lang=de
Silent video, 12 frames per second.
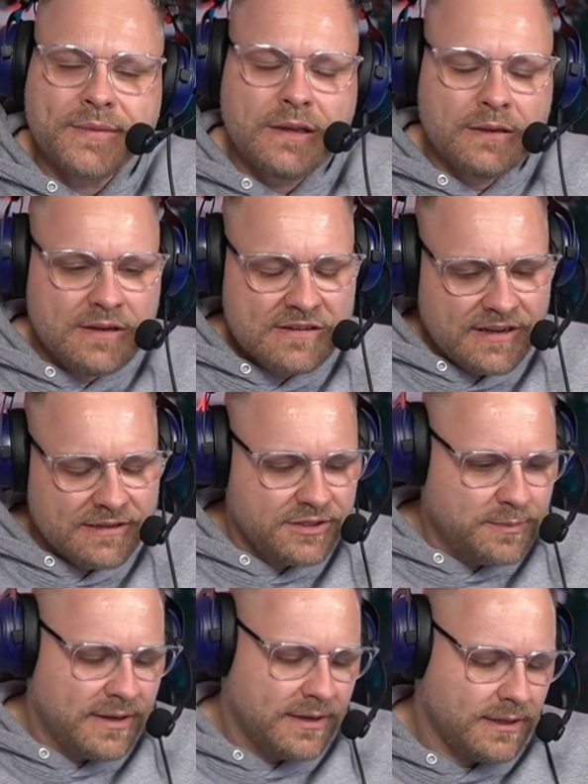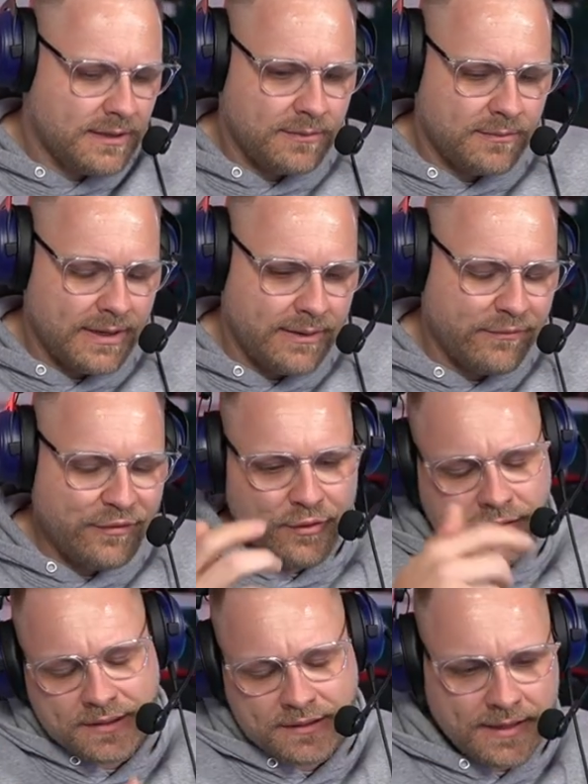Äh, das hatte ich bei meinem
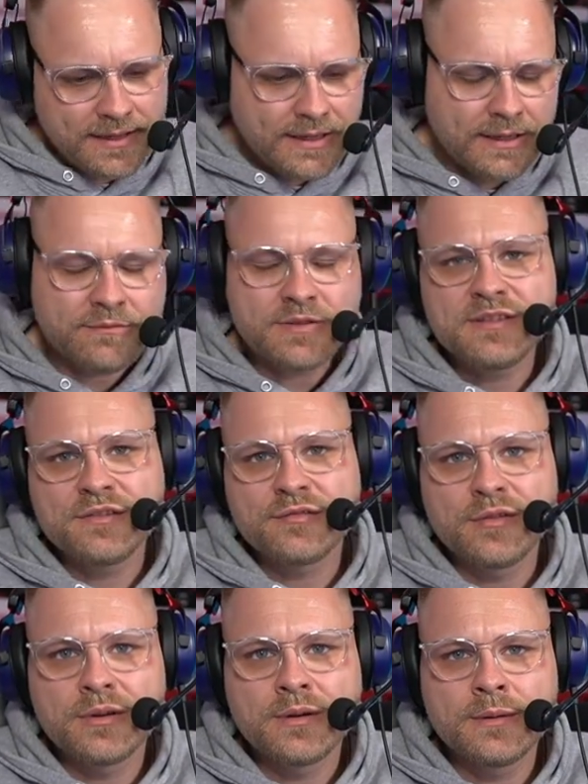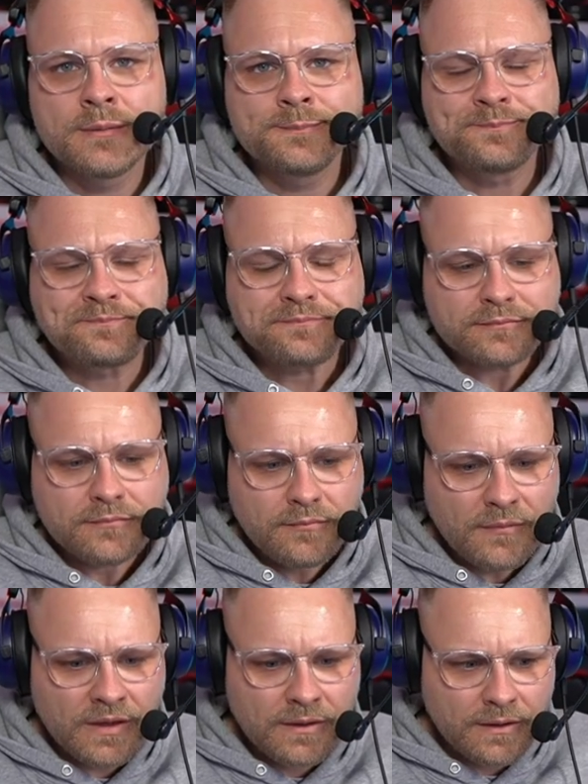vorigen Lenkrad, was ich von
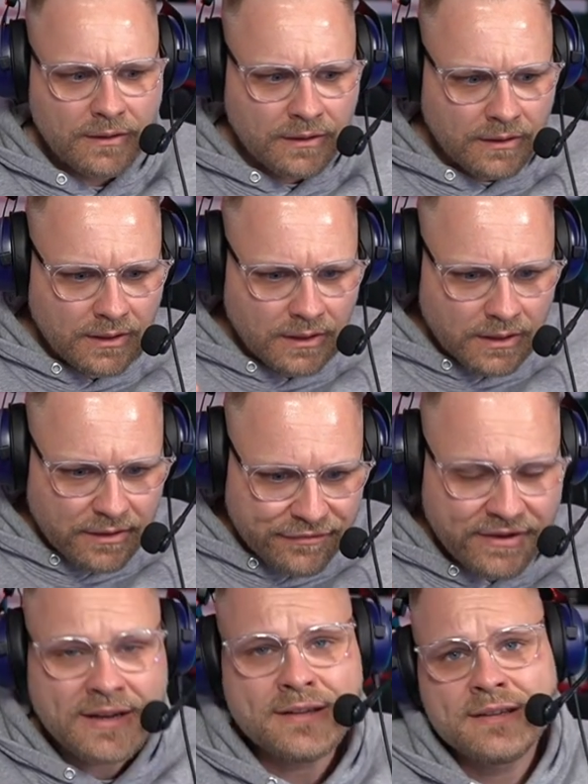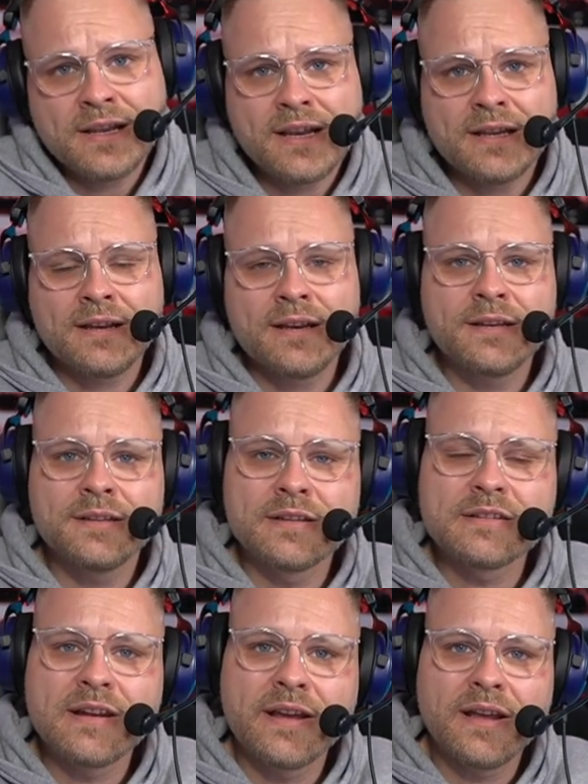Fanatec hatte, hatte ich
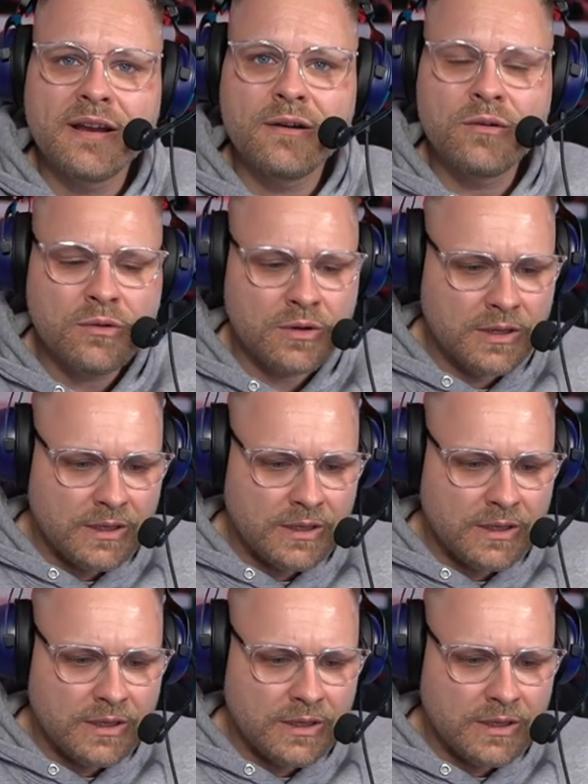das leider auch.